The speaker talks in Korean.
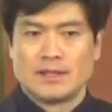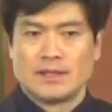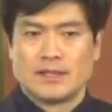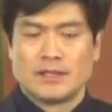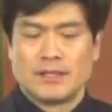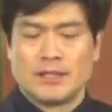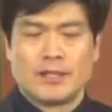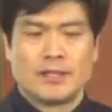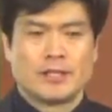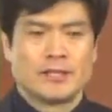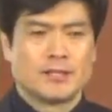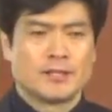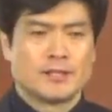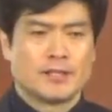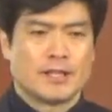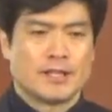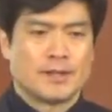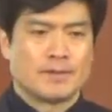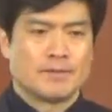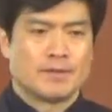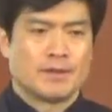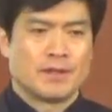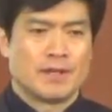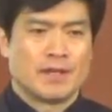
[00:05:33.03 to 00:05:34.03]
이런
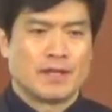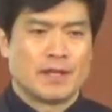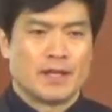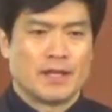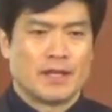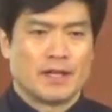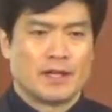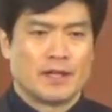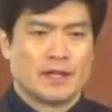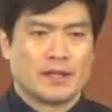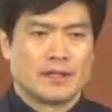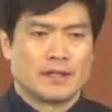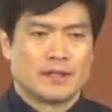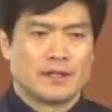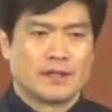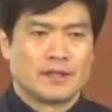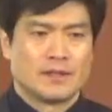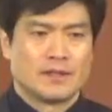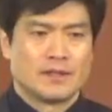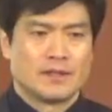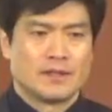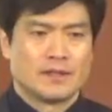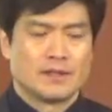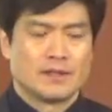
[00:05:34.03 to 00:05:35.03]
사람들에게
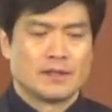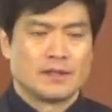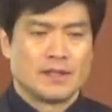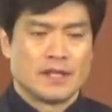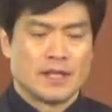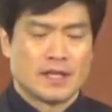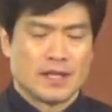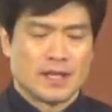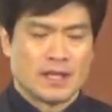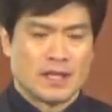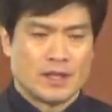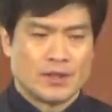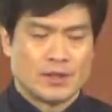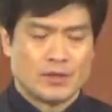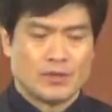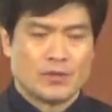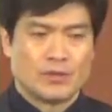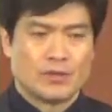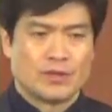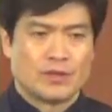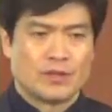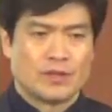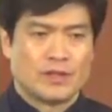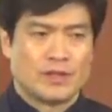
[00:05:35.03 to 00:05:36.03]
그 약의
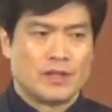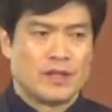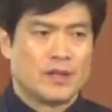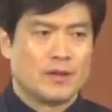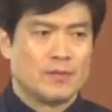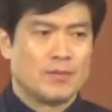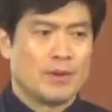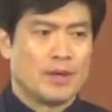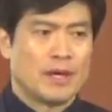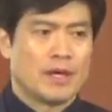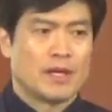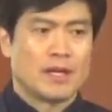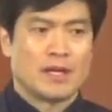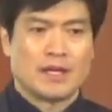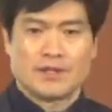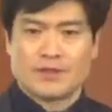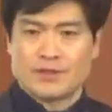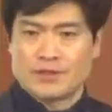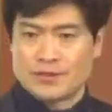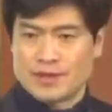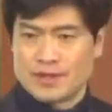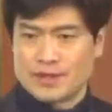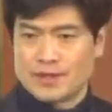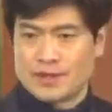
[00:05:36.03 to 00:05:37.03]
효능을 발휘할
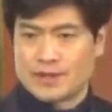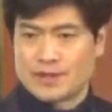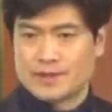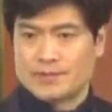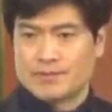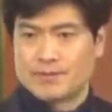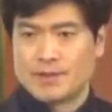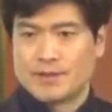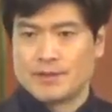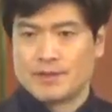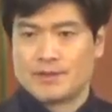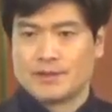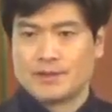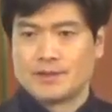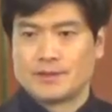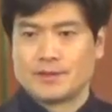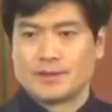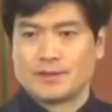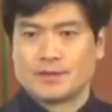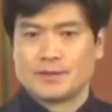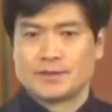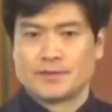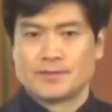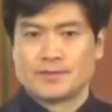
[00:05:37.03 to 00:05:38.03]
수가 있었습니다.
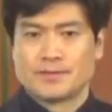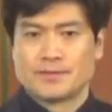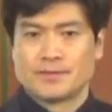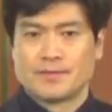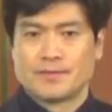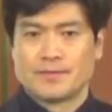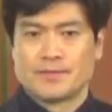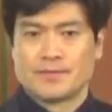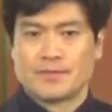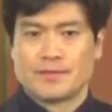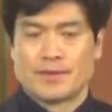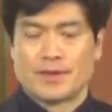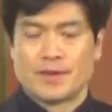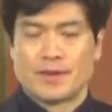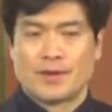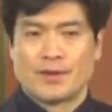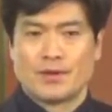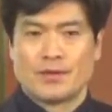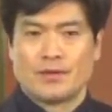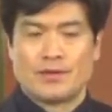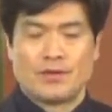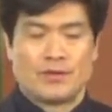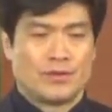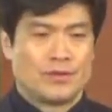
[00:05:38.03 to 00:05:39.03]

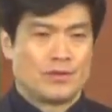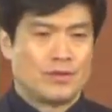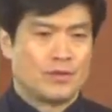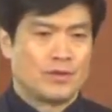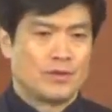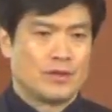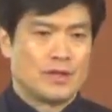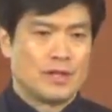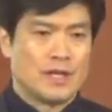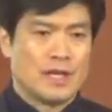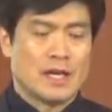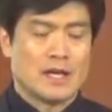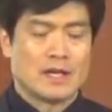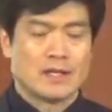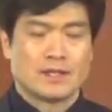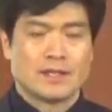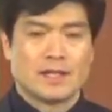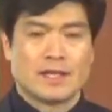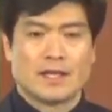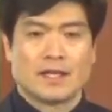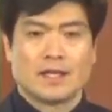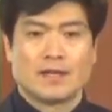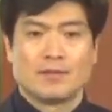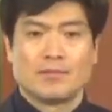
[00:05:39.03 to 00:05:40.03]
고로
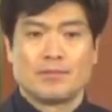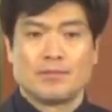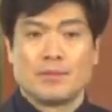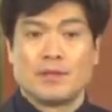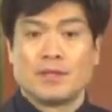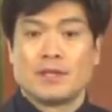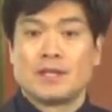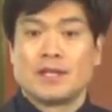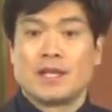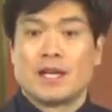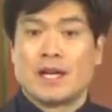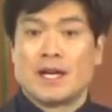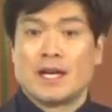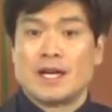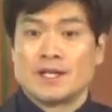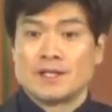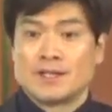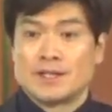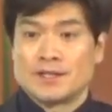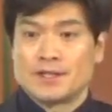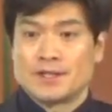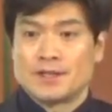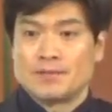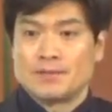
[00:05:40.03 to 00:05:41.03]
항상 믿어라
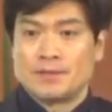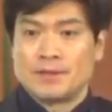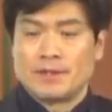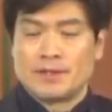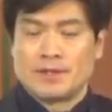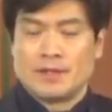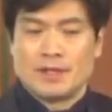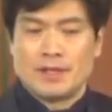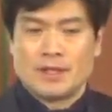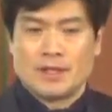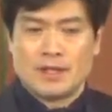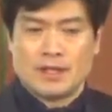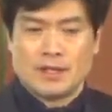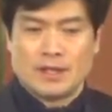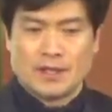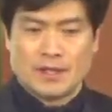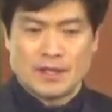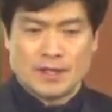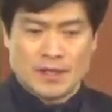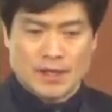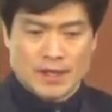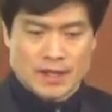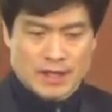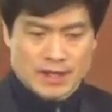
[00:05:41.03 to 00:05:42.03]
하셨습니다.
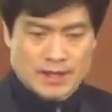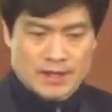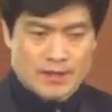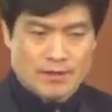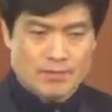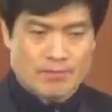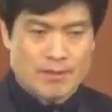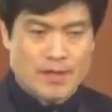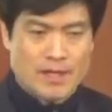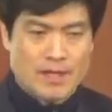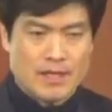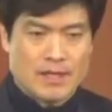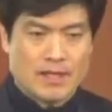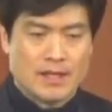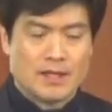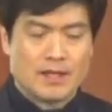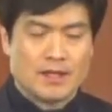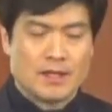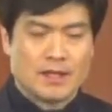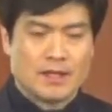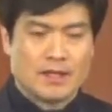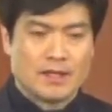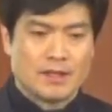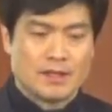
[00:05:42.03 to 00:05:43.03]
네가 정말
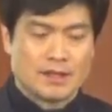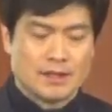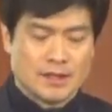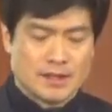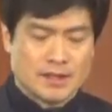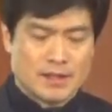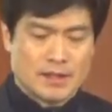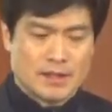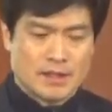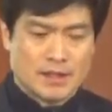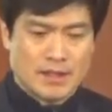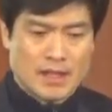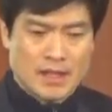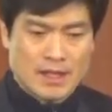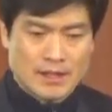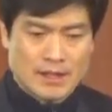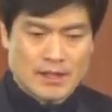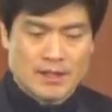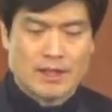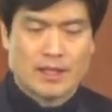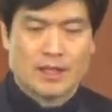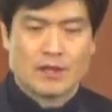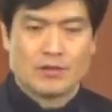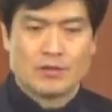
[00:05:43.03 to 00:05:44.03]

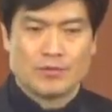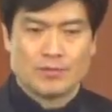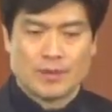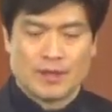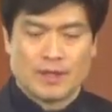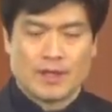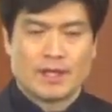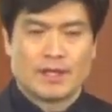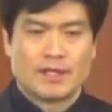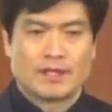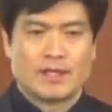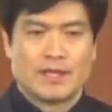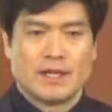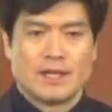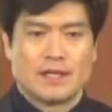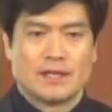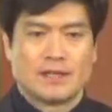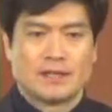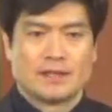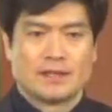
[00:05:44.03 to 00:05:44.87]
낫는다고 믿겠냐?